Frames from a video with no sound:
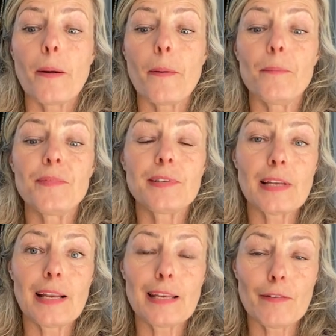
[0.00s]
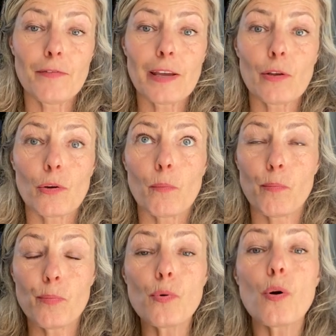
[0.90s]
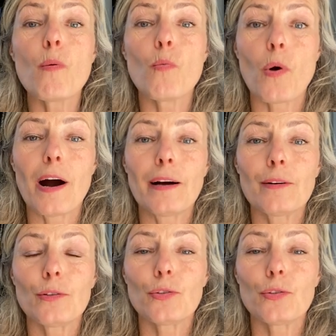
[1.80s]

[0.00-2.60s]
euh, celle qui fait que pour moi,